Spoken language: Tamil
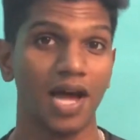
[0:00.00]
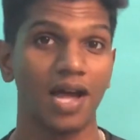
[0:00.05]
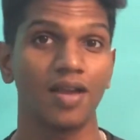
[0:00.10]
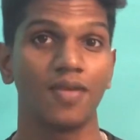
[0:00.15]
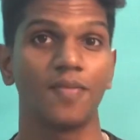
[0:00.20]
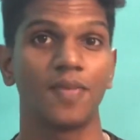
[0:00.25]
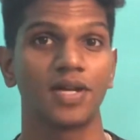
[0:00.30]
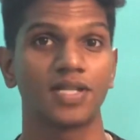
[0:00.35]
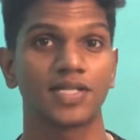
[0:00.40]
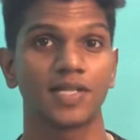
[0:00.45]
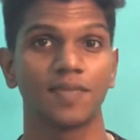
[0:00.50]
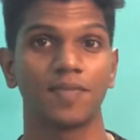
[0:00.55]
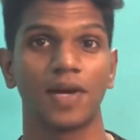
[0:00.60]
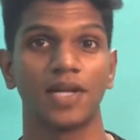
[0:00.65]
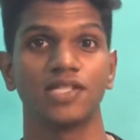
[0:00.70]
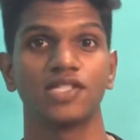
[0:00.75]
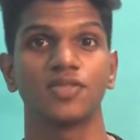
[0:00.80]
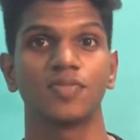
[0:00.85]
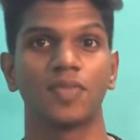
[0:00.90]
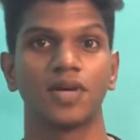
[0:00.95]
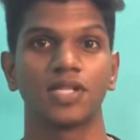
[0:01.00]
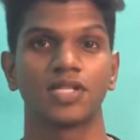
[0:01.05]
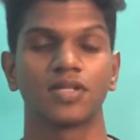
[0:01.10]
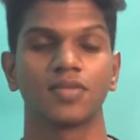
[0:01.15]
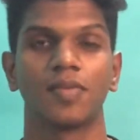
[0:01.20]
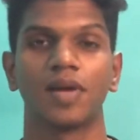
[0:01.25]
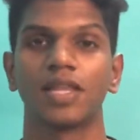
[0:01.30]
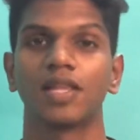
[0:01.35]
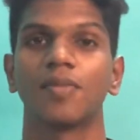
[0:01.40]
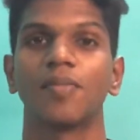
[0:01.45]
நாலு மாதம் அஞ்சு
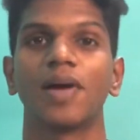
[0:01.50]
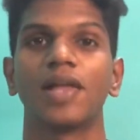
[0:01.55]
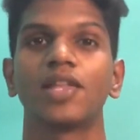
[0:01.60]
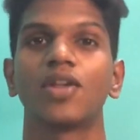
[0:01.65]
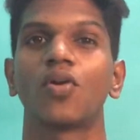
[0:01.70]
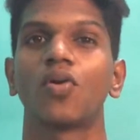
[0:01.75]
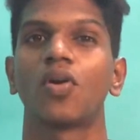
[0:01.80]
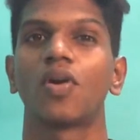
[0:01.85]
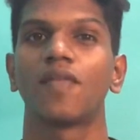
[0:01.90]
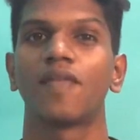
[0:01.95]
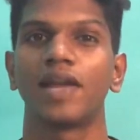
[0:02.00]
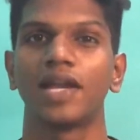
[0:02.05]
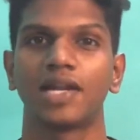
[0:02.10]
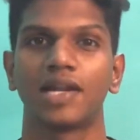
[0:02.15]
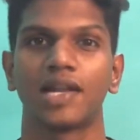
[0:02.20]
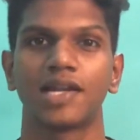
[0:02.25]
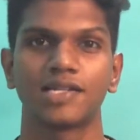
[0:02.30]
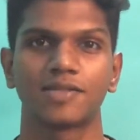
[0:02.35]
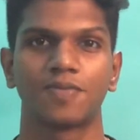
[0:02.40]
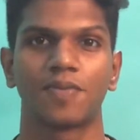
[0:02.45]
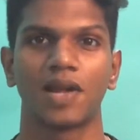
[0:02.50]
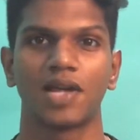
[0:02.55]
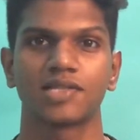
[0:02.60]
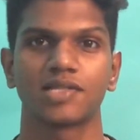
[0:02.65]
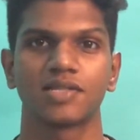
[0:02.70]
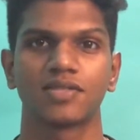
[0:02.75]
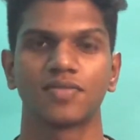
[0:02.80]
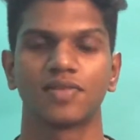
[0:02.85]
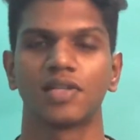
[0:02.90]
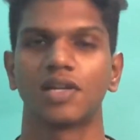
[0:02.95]
மாதம் அந்த மாதிரி அவங்களோட வெயிட் லாஸ்
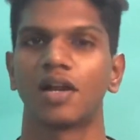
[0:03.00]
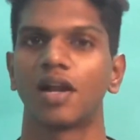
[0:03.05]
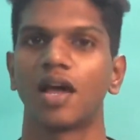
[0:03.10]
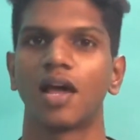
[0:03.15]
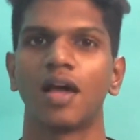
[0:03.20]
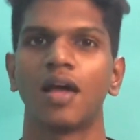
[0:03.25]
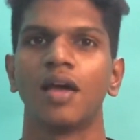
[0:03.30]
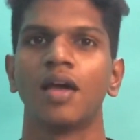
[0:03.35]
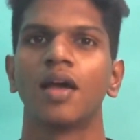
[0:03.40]
ப்ராசஸ் வந்துன்னா